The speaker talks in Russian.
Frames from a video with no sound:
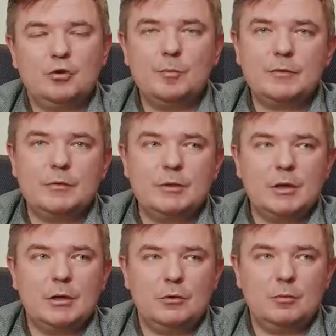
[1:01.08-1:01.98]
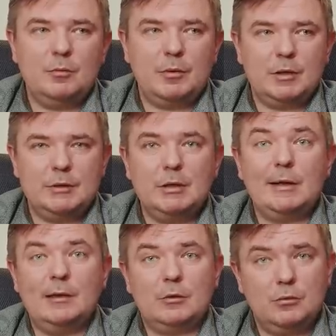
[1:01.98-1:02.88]
в собственности, который бы приносил
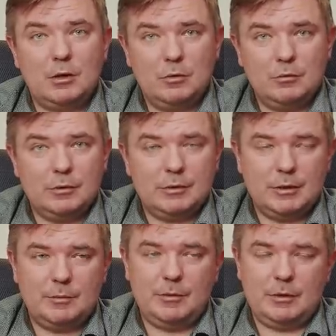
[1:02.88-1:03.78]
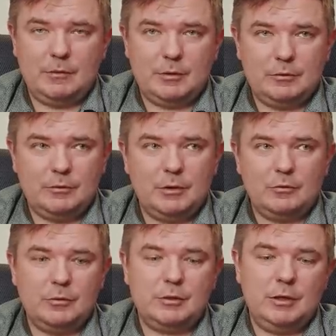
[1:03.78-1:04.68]
рентную доходность. Это первая история.
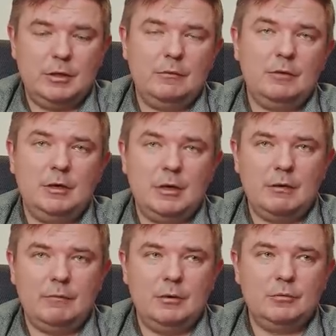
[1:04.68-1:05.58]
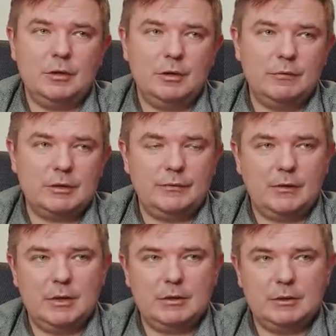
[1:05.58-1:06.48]
То есть некий, некая валютная
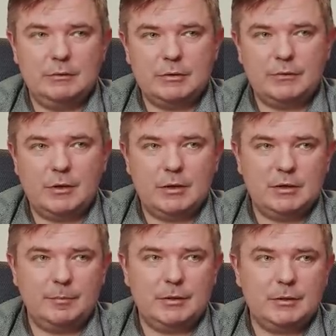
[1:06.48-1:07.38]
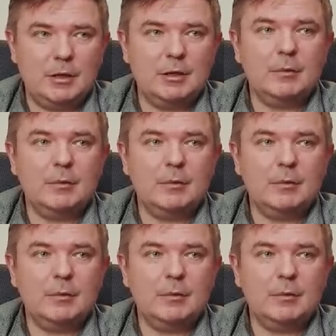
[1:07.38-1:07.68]
диверсификация, диверсификация по странам.